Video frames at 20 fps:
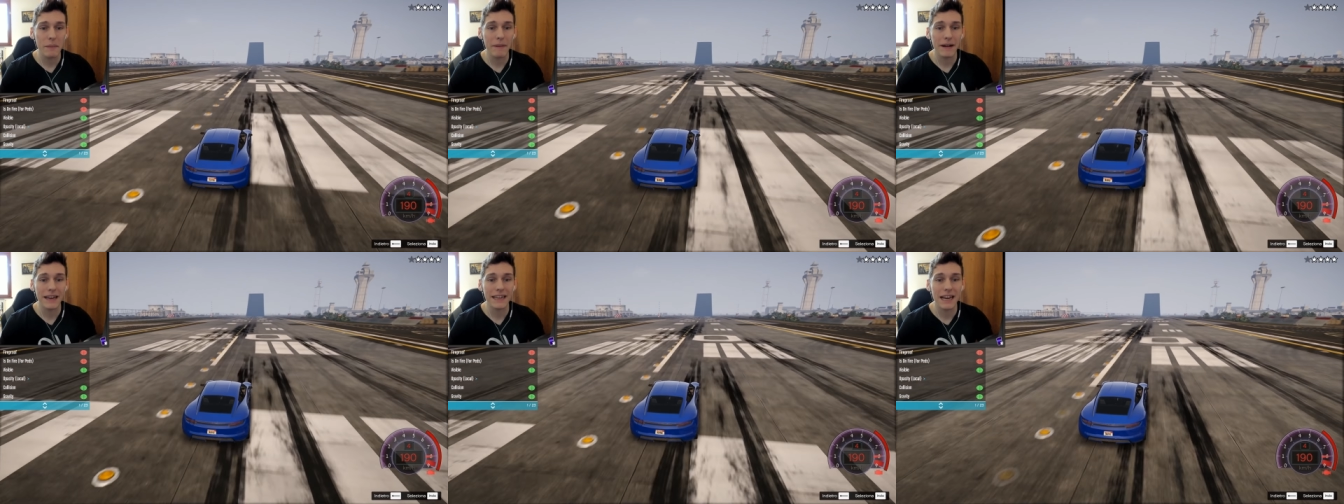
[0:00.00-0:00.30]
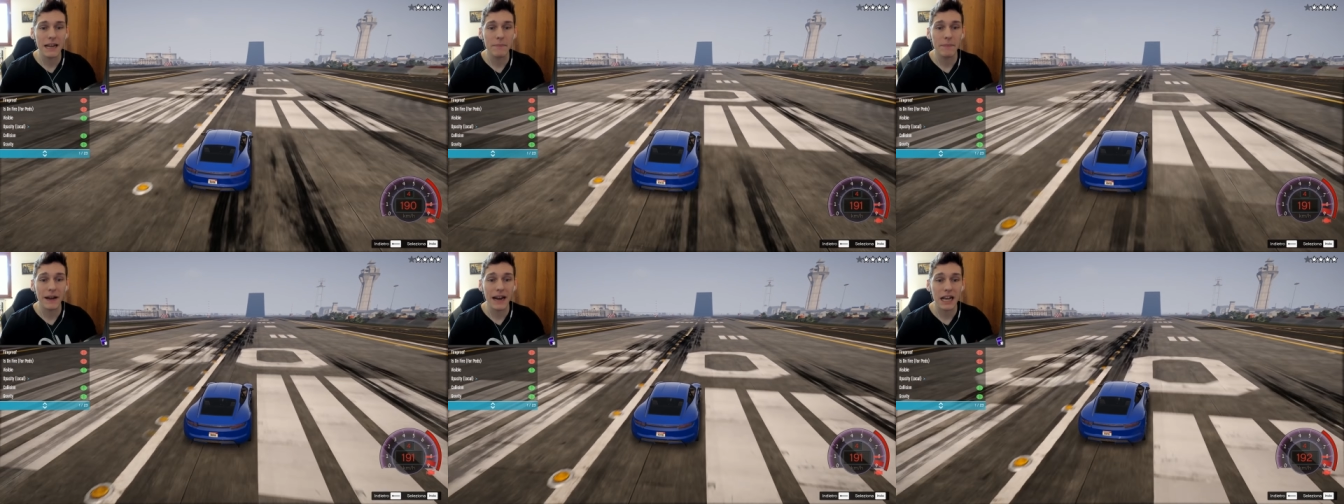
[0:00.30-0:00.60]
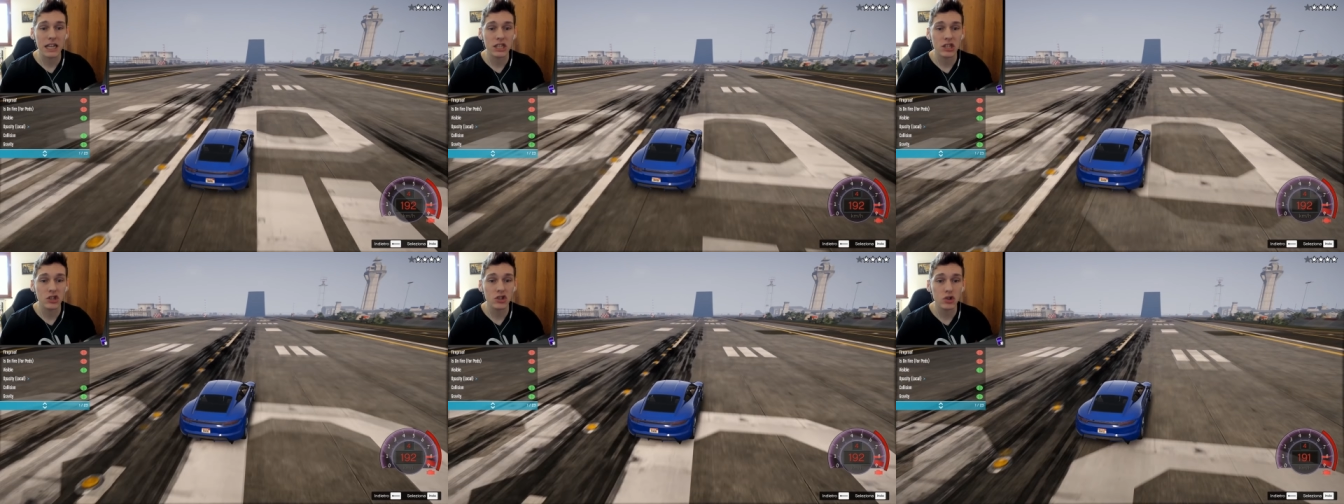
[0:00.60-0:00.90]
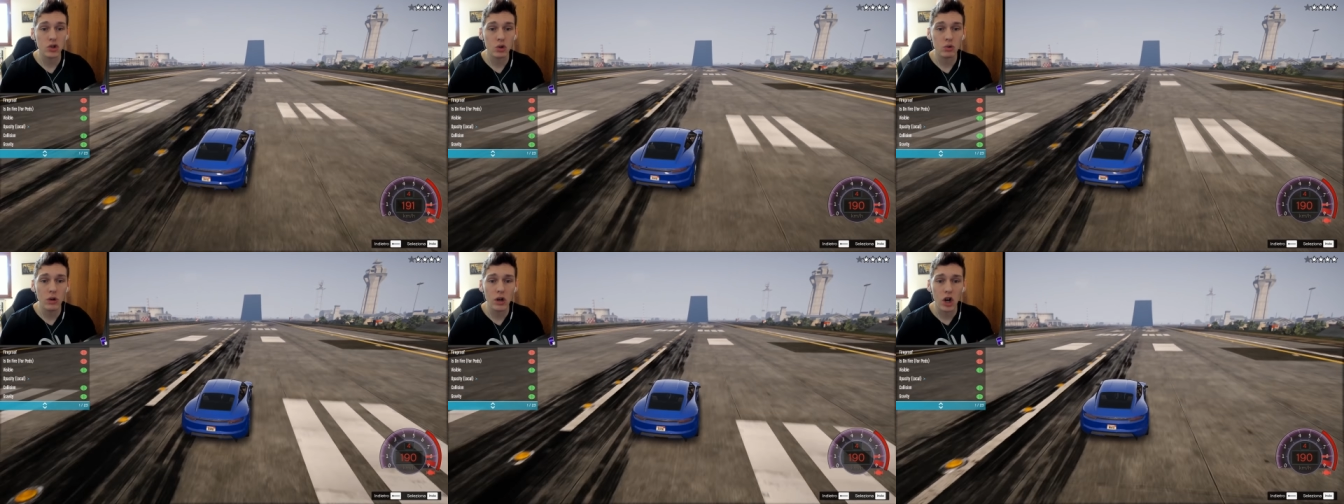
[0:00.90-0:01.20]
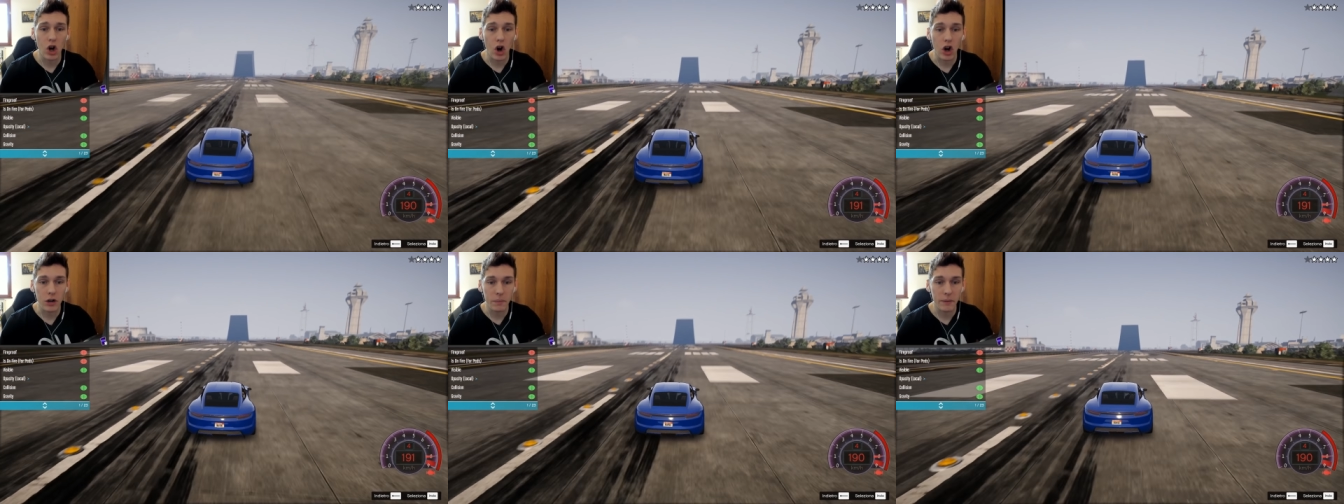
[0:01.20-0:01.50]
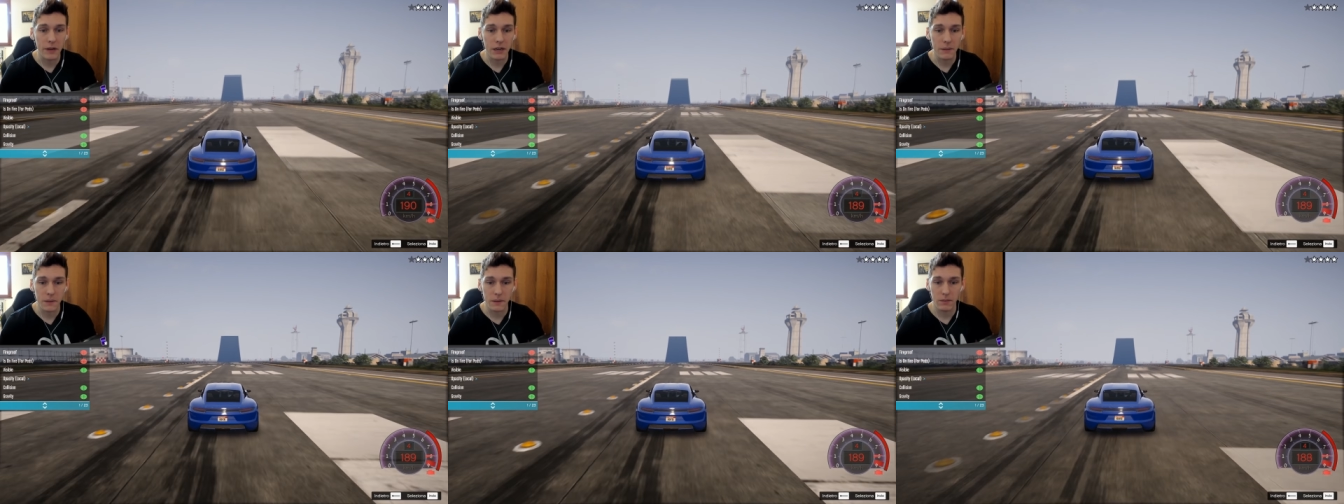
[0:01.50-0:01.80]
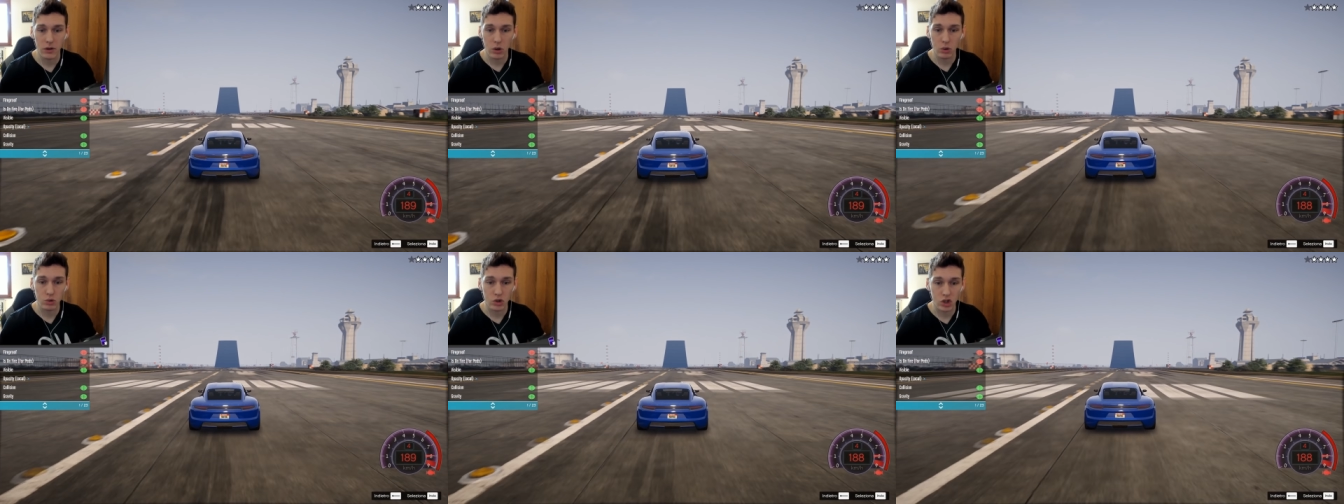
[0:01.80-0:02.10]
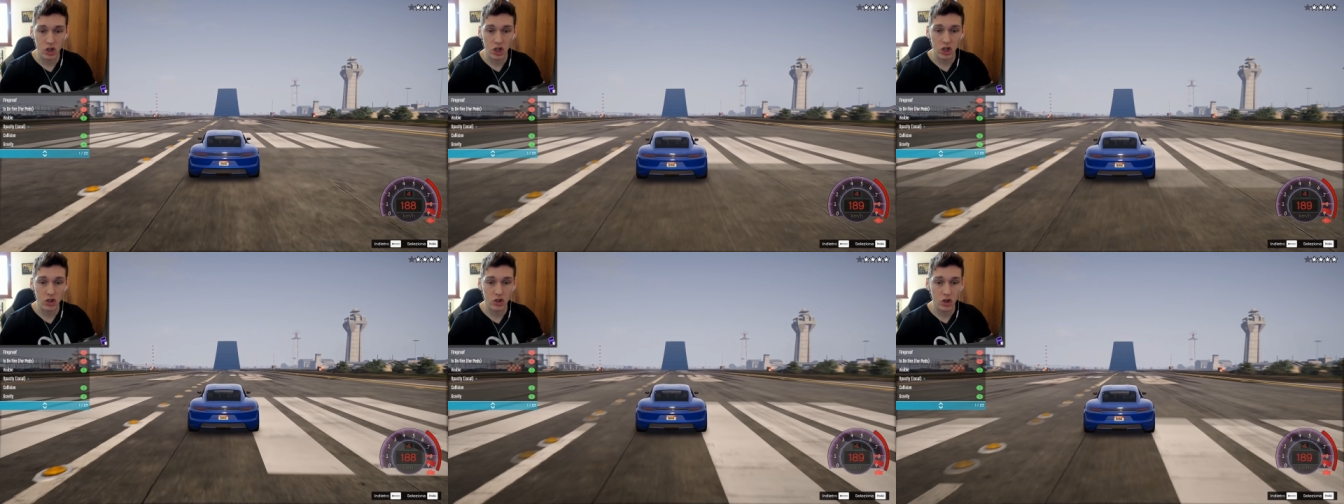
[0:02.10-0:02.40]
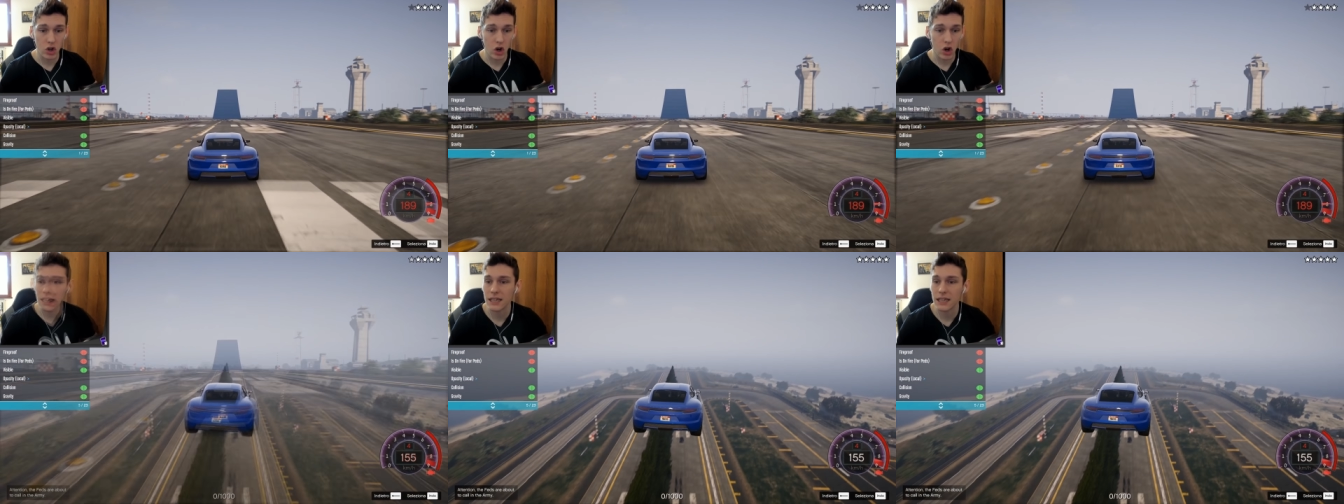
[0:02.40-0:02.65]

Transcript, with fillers: palle nei paraggi ci sono due corpi lì prima che ho ucciso